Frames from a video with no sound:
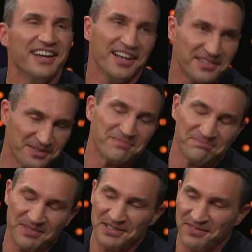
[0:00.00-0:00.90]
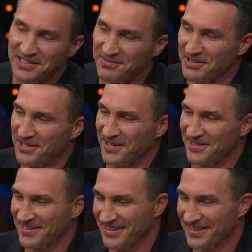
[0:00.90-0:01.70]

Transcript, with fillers: Also jetzt weiß ich Bescheid.